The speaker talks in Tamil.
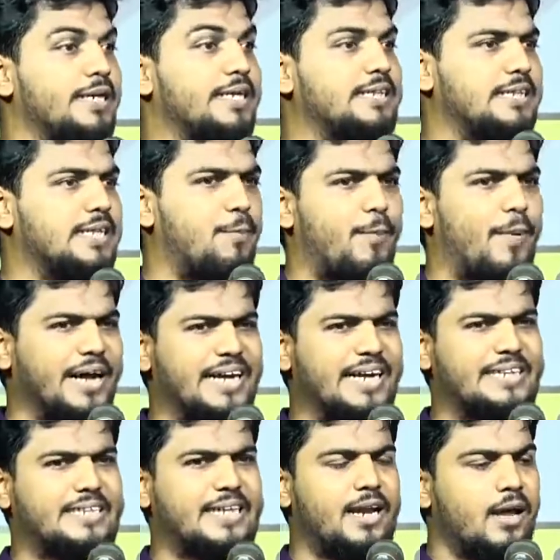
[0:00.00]
இந்த
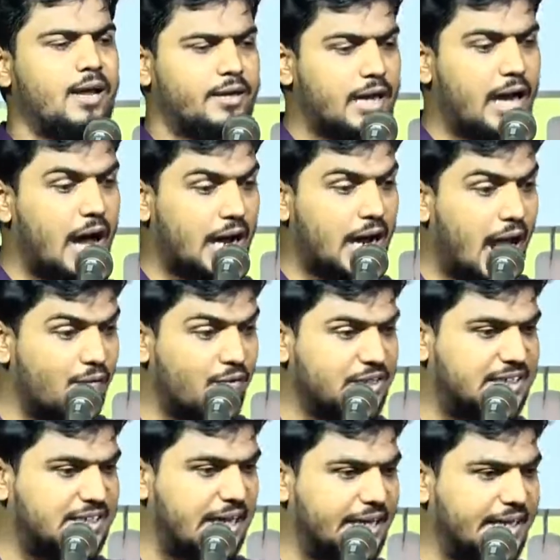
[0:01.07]
பயணத்தில் யாராவது
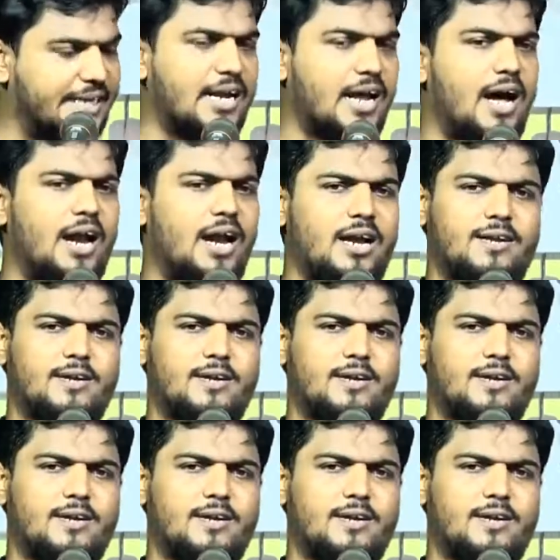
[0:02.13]
சருகினால்